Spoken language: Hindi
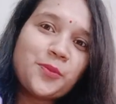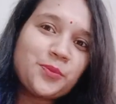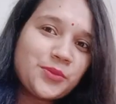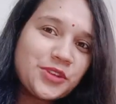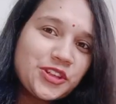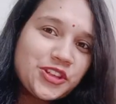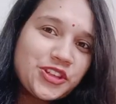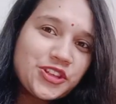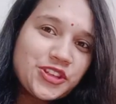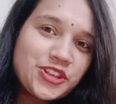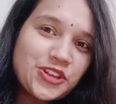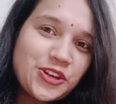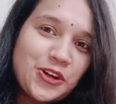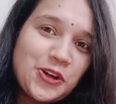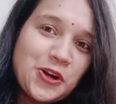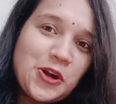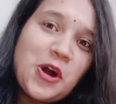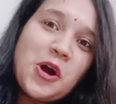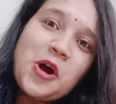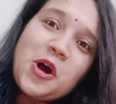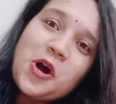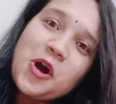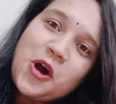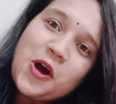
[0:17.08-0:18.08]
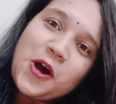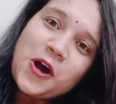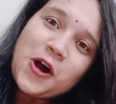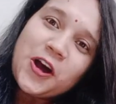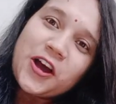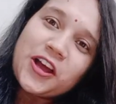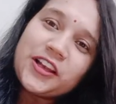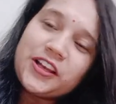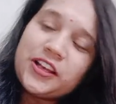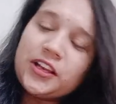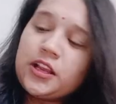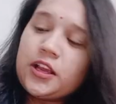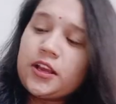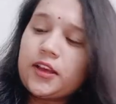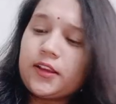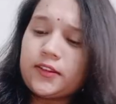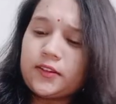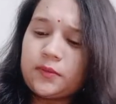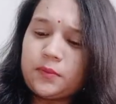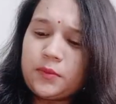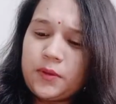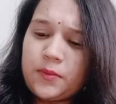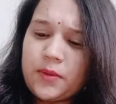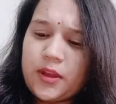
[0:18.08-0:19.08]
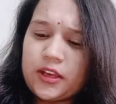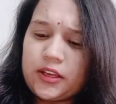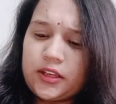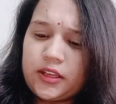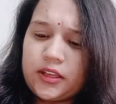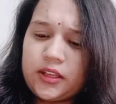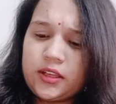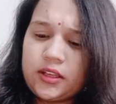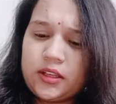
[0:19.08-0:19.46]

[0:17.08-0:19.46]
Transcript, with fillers: मीशो हॉल इसमें मैंने